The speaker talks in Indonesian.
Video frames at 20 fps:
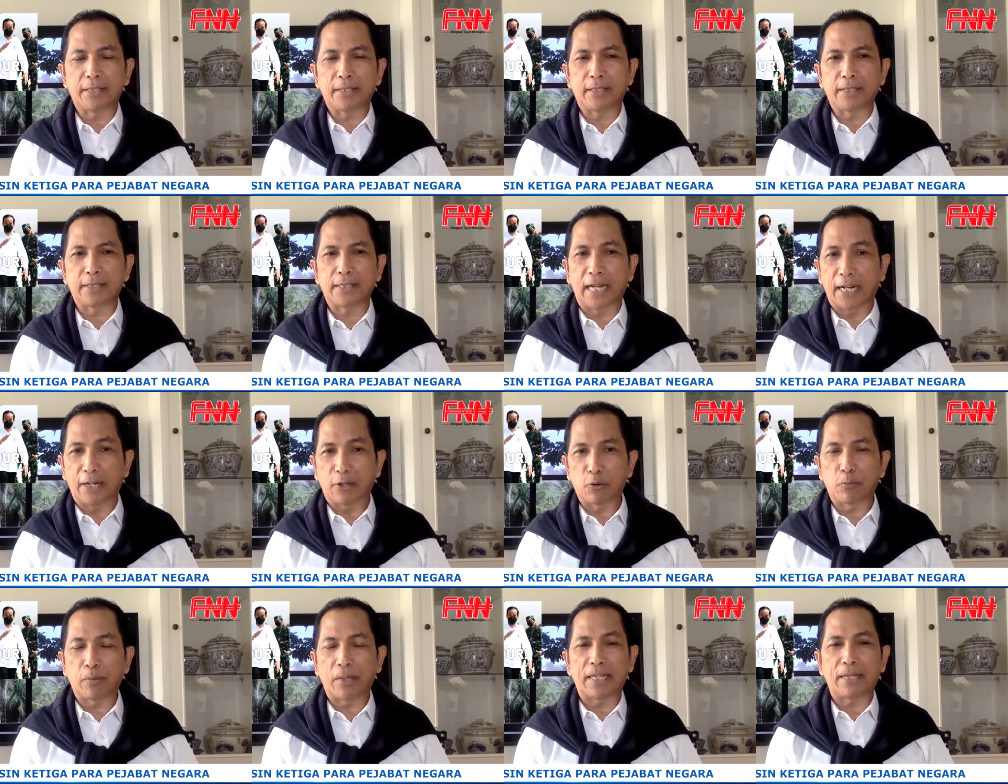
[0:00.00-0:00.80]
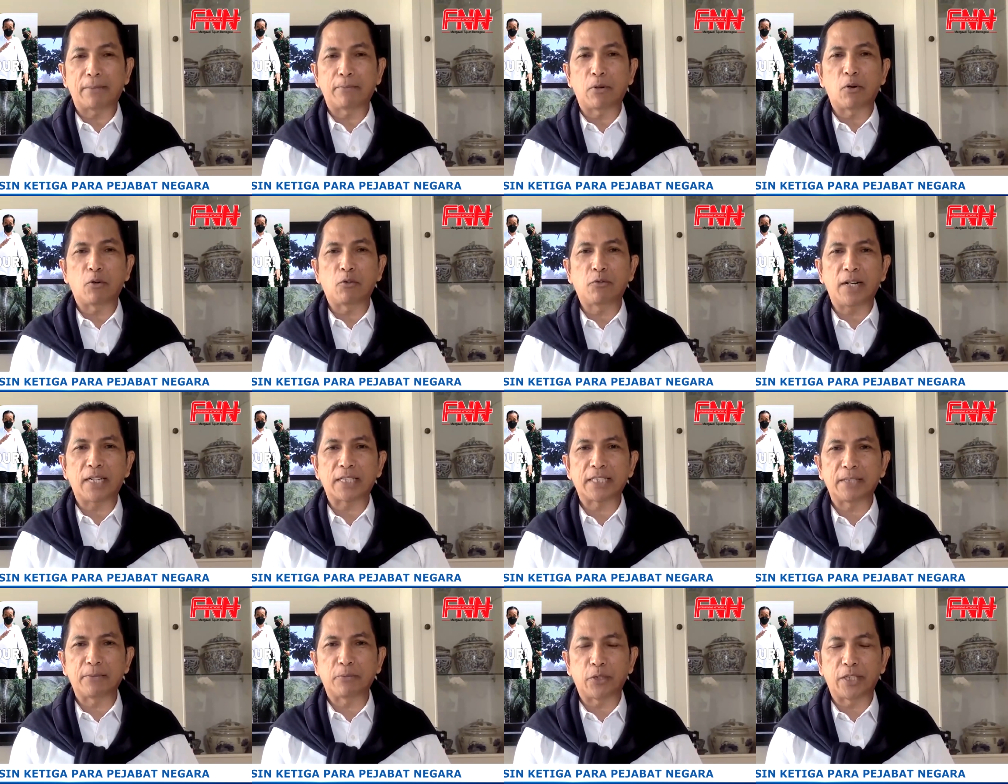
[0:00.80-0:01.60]
ya, jangan lupa ya bahwa
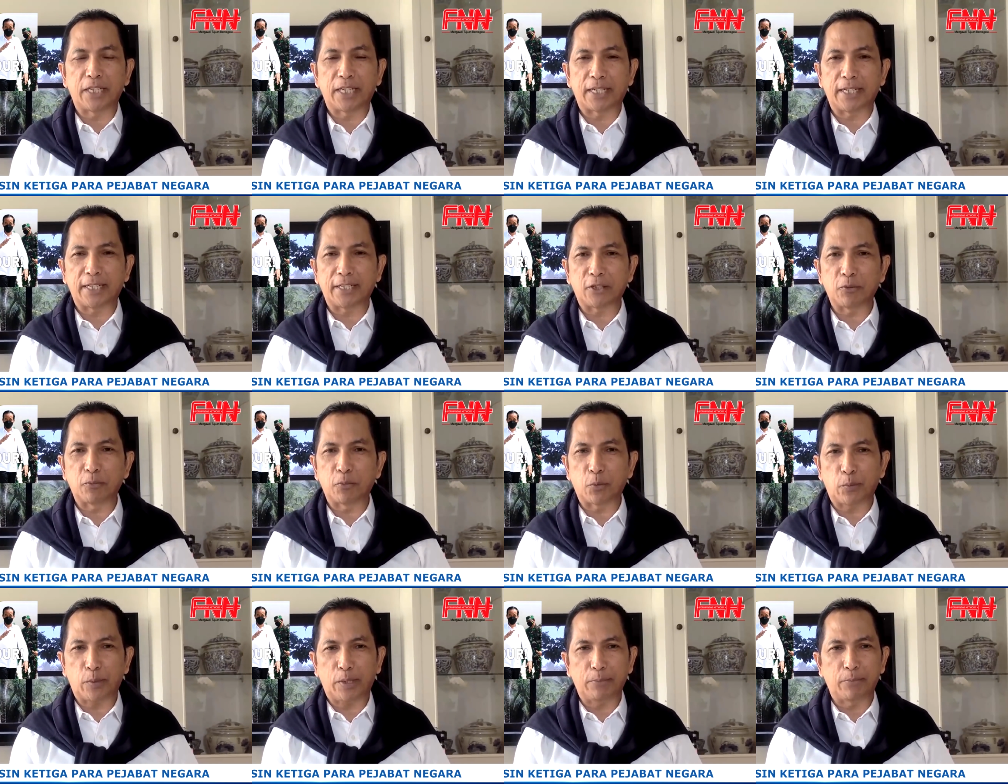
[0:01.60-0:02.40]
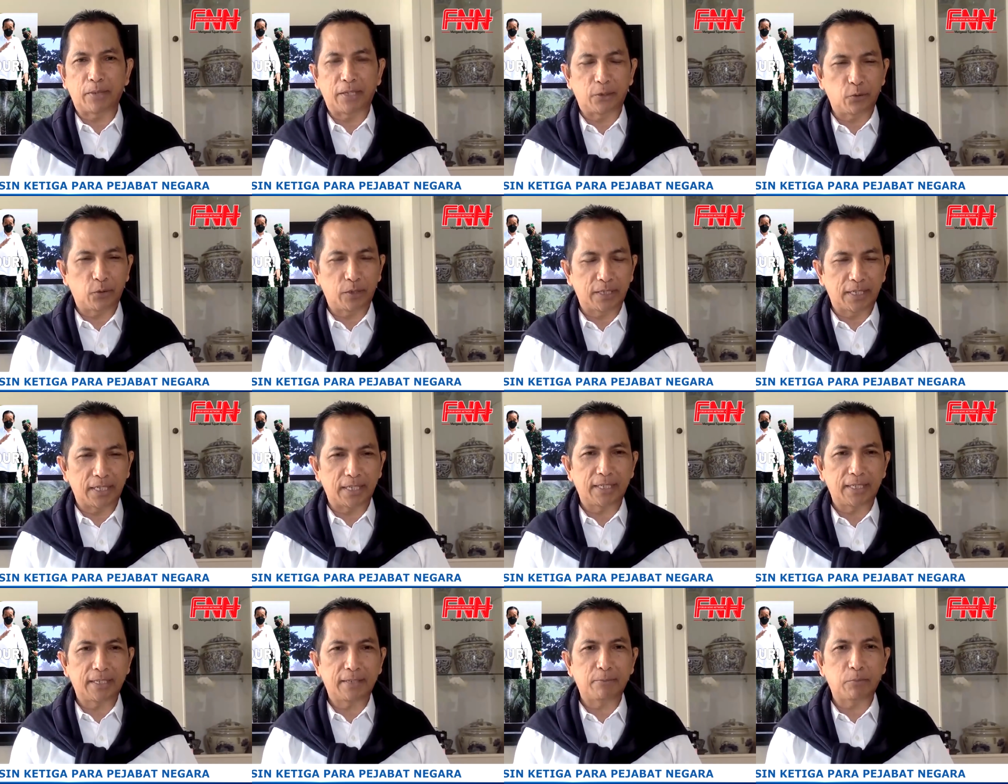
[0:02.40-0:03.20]
vaksin Moderna itu merupakan bantuan
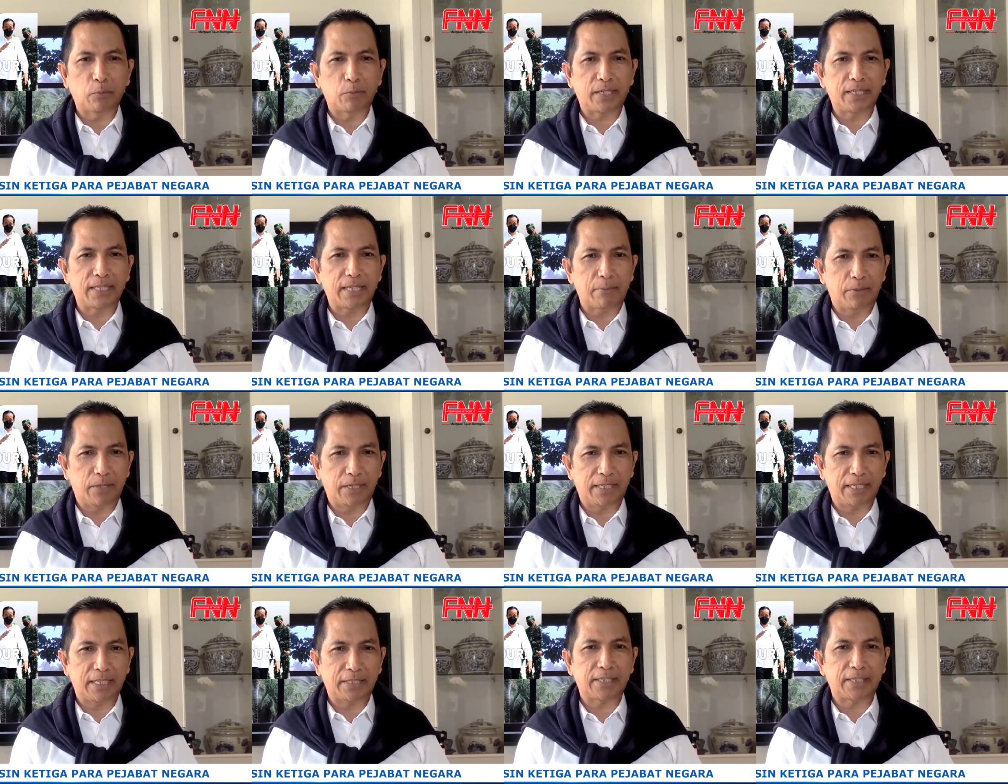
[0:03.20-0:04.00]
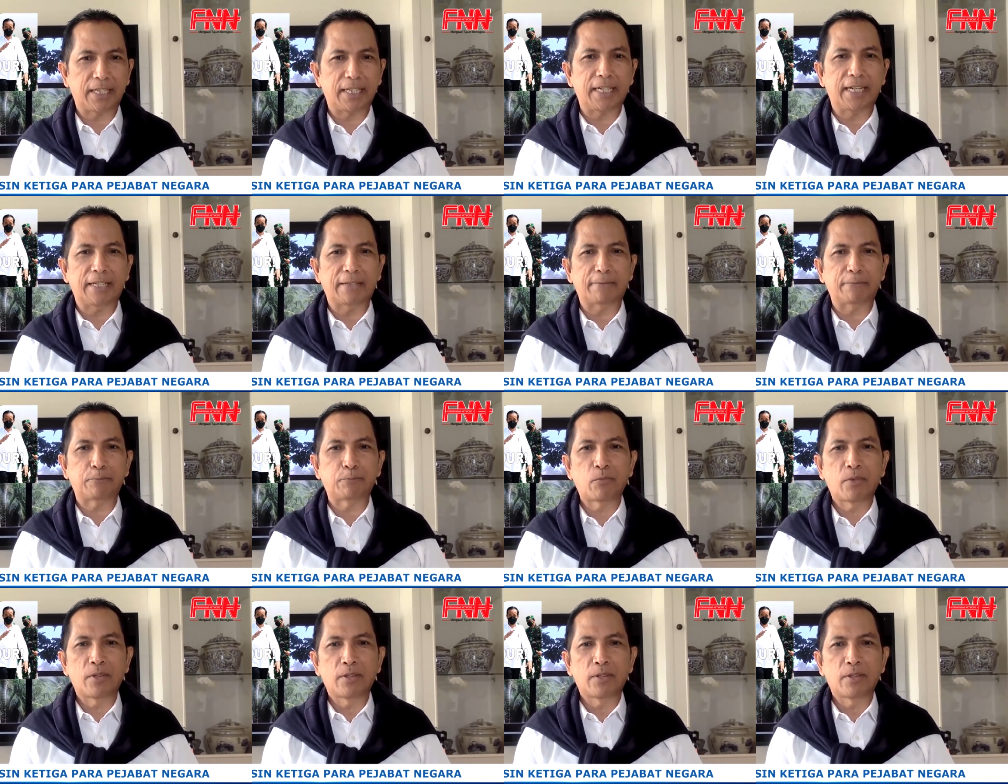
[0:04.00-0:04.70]
dari pemerintah Amerika Serikat